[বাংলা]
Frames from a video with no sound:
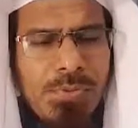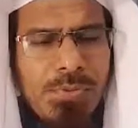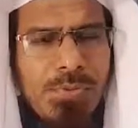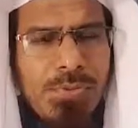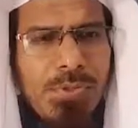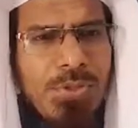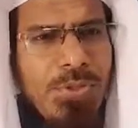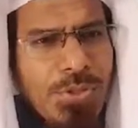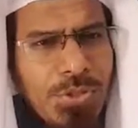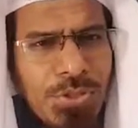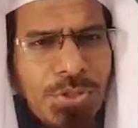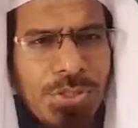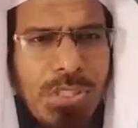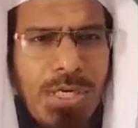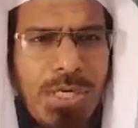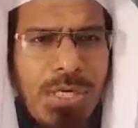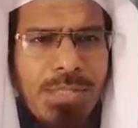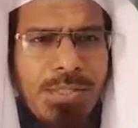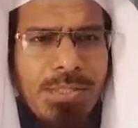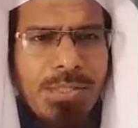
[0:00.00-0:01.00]

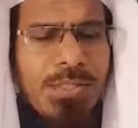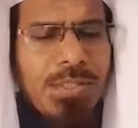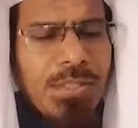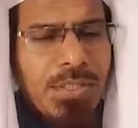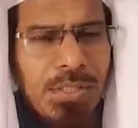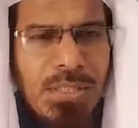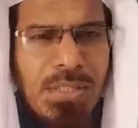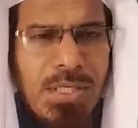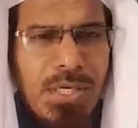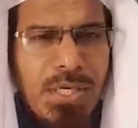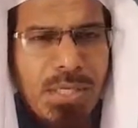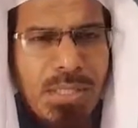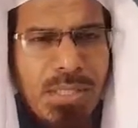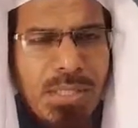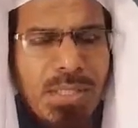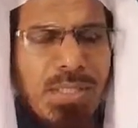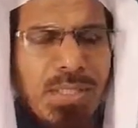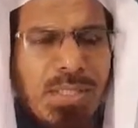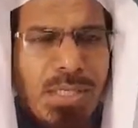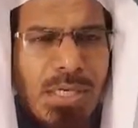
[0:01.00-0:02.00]
তিরস্কার ধিক্কার
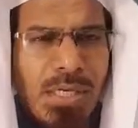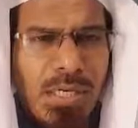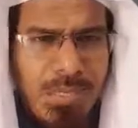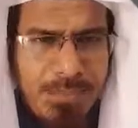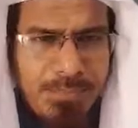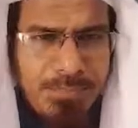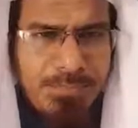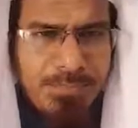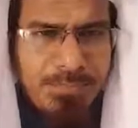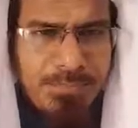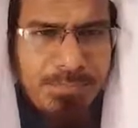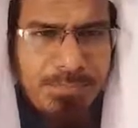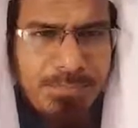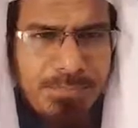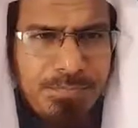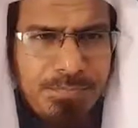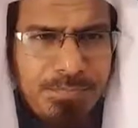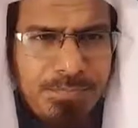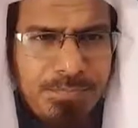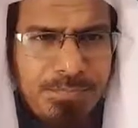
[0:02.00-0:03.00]
নিন্দা
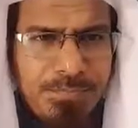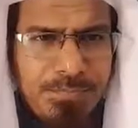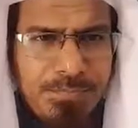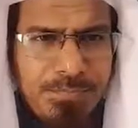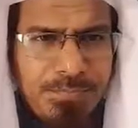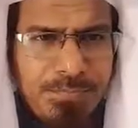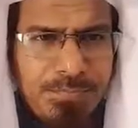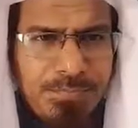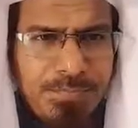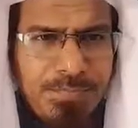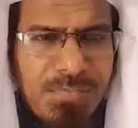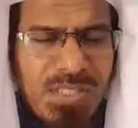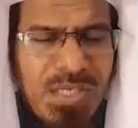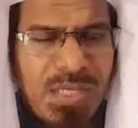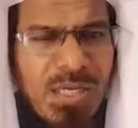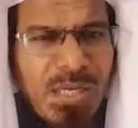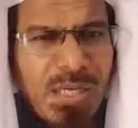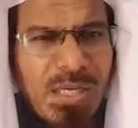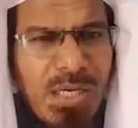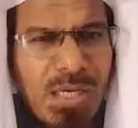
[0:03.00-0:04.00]

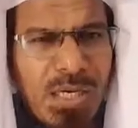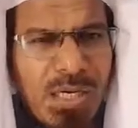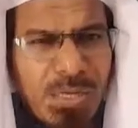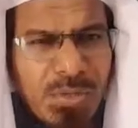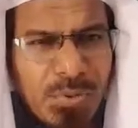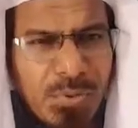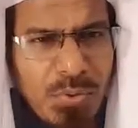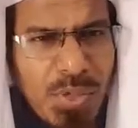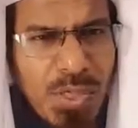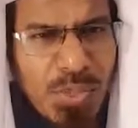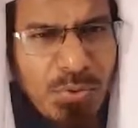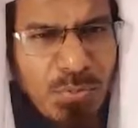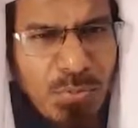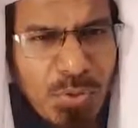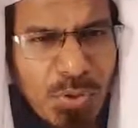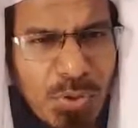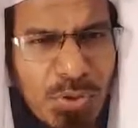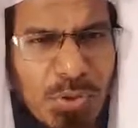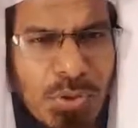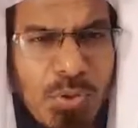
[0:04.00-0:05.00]
তার নাক ধুলায়
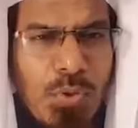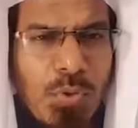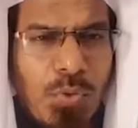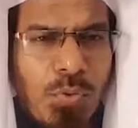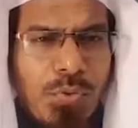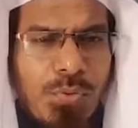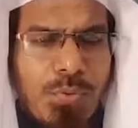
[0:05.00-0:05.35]
মলিন হোক